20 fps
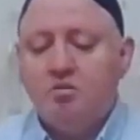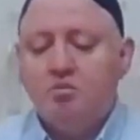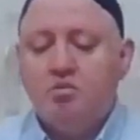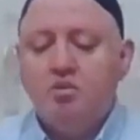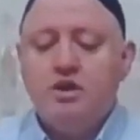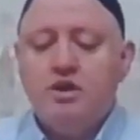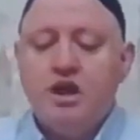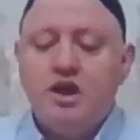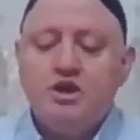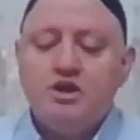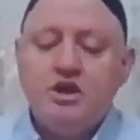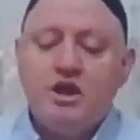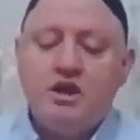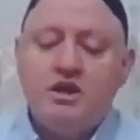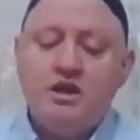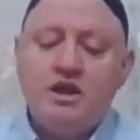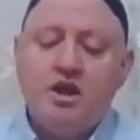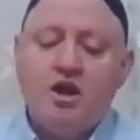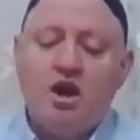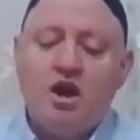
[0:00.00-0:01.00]
bu
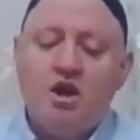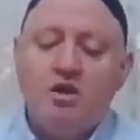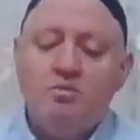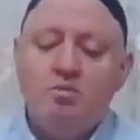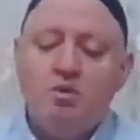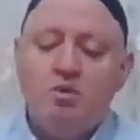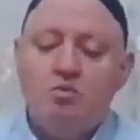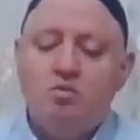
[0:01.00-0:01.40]
dehşetli harbi